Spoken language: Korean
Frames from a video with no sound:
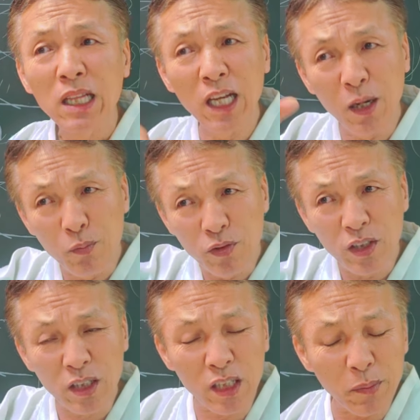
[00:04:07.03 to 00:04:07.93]
내가
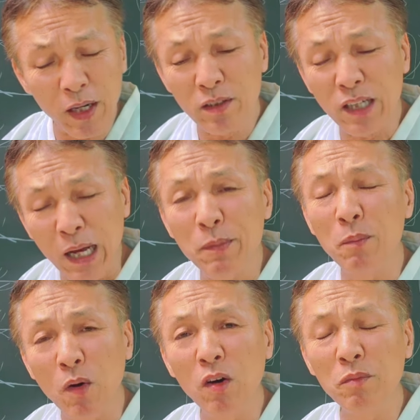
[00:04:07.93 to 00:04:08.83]
분식집에 가서
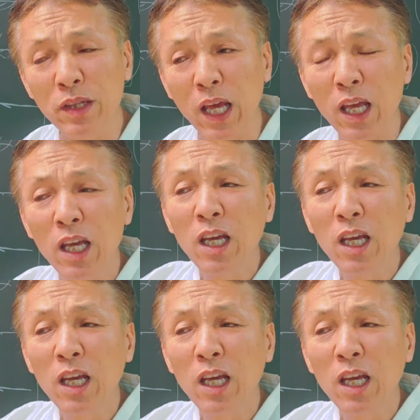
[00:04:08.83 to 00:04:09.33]
라면 먹으면 돼